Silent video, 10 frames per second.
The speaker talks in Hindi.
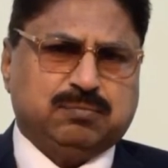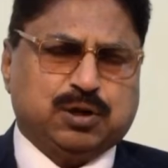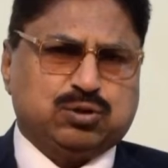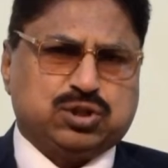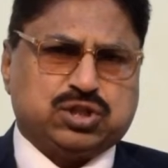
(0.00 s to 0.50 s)

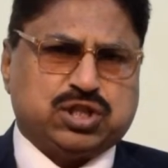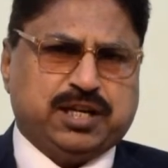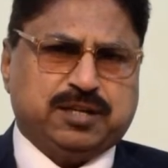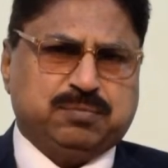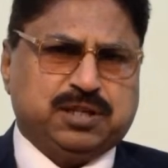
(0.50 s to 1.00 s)

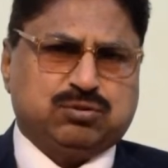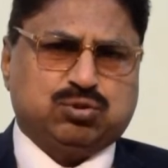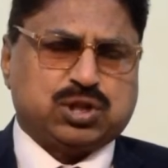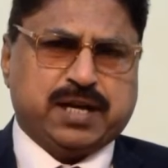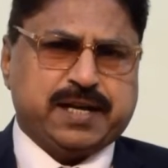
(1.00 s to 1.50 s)
बलूचिस्तान में
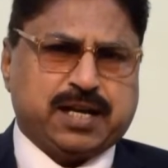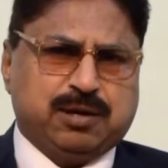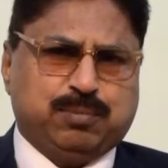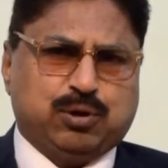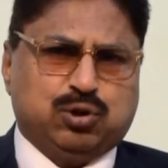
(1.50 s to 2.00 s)
तो ज़ाहिर
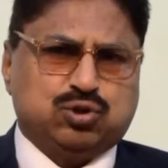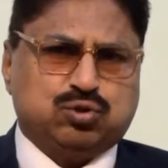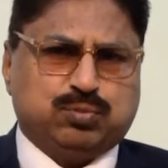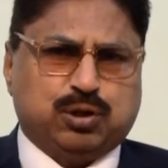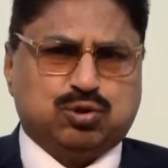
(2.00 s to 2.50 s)
है
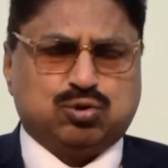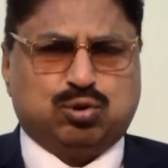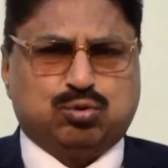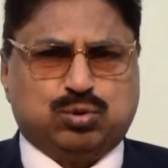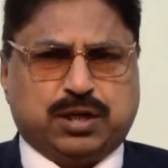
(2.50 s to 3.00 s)
बलोच बलोच
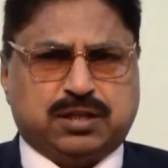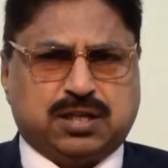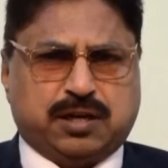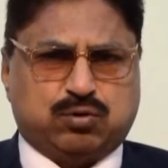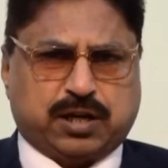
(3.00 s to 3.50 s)
लोगों ने
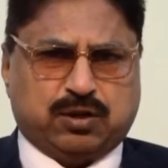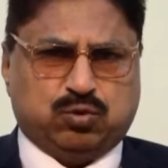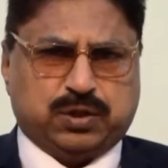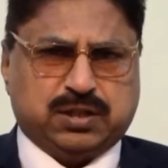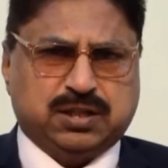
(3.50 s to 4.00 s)
हथियार उठाए
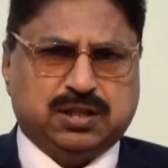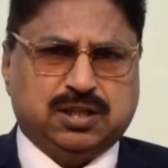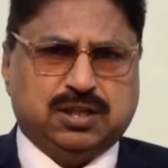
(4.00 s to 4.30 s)
हुए हैं